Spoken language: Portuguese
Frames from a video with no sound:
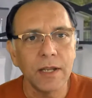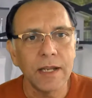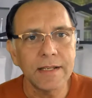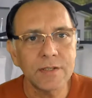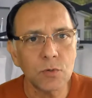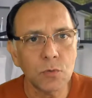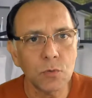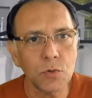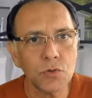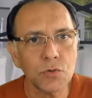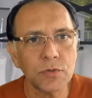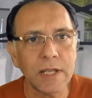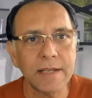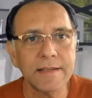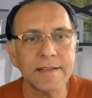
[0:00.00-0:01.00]
Esse curso
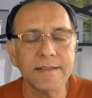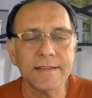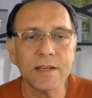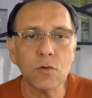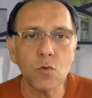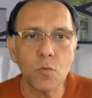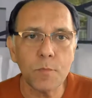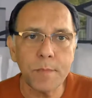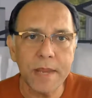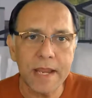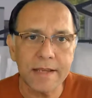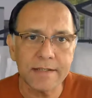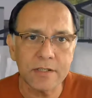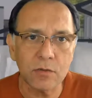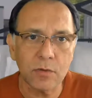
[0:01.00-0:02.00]
tem cinco
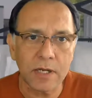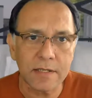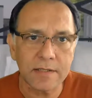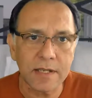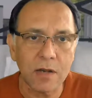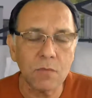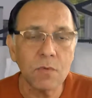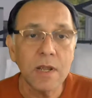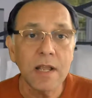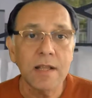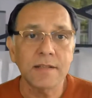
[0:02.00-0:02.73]
meses de duração,